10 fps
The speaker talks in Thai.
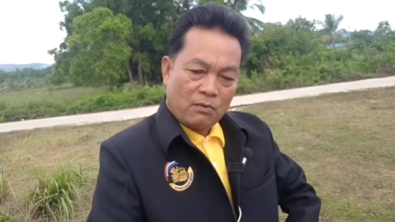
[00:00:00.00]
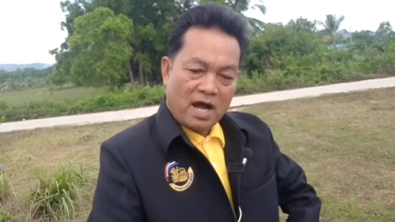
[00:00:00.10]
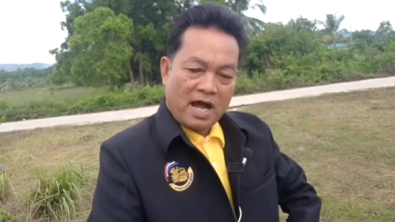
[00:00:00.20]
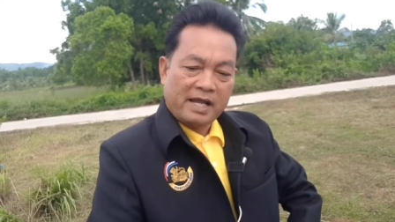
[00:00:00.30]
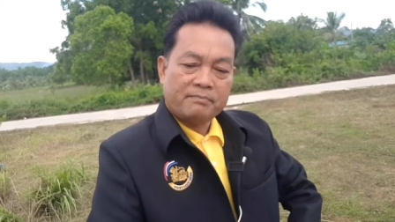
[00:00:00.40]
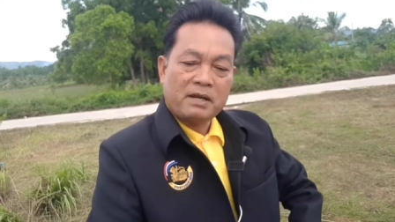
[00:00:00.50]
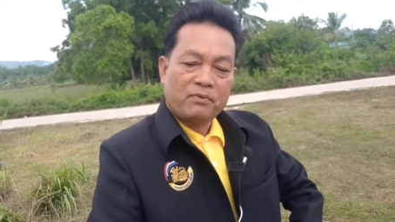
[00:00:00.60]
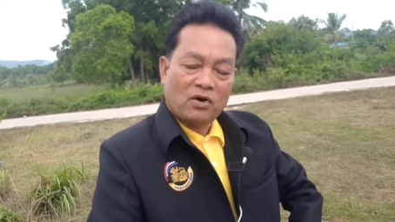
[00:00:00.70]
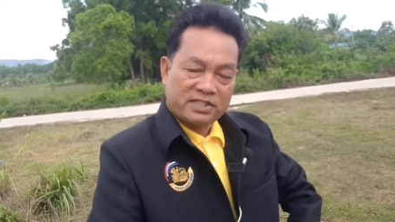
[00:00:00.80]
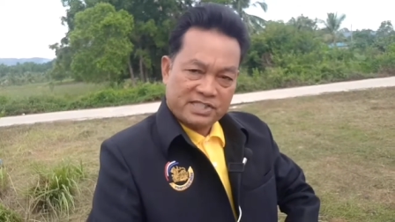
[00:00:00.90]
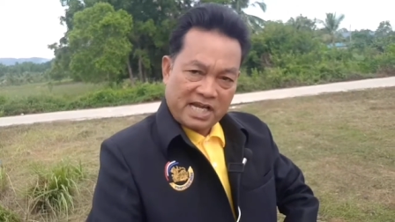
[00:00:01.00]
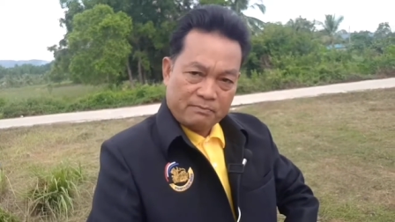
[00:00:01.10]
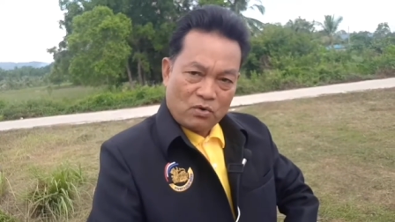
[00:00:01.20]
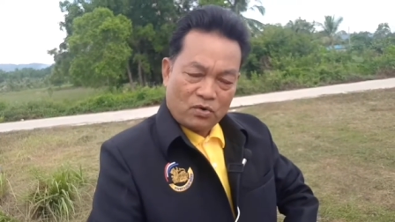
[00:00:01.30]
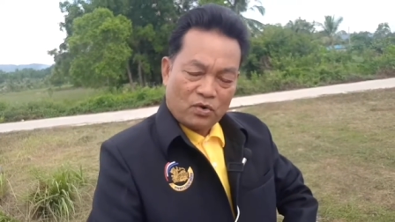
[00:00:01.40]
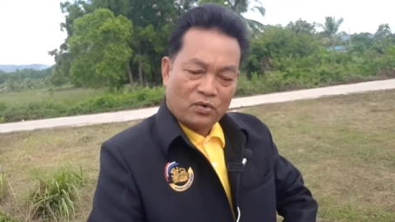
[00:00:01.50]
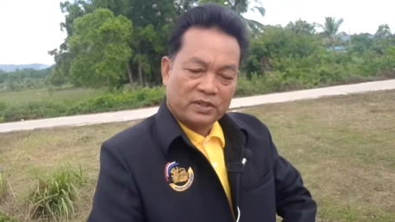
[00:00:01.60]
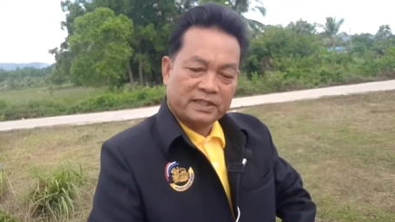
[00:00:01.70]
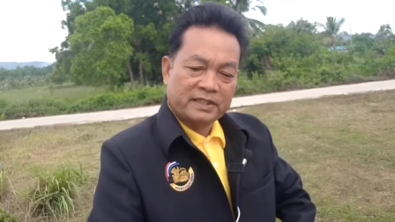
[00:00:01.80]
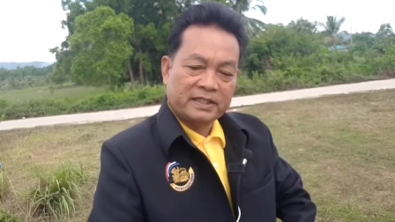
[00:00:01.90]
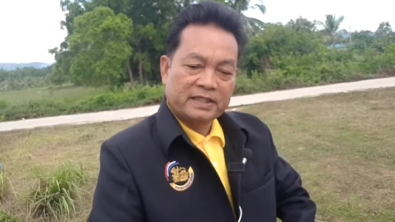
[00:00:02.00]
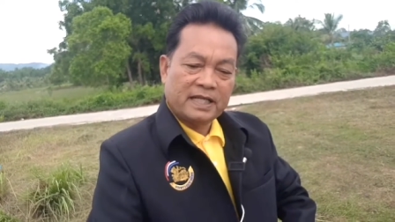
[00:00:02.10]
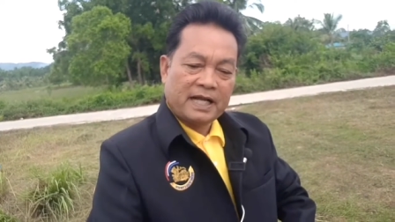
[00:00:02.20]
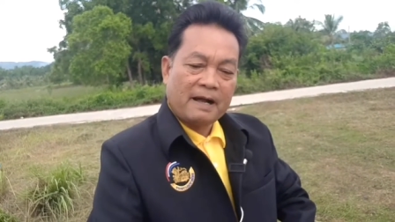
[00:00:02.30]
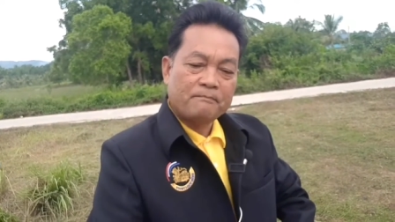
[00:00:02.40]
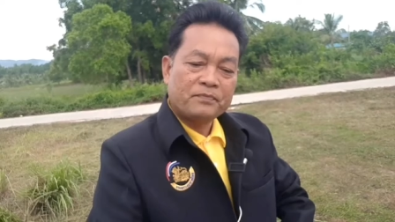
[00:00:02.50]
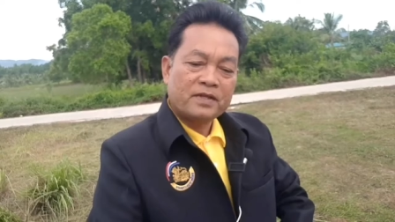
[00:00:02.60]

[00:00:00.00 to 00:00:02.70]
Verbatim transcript: ถวายพระพรชัยมงคลนะครับ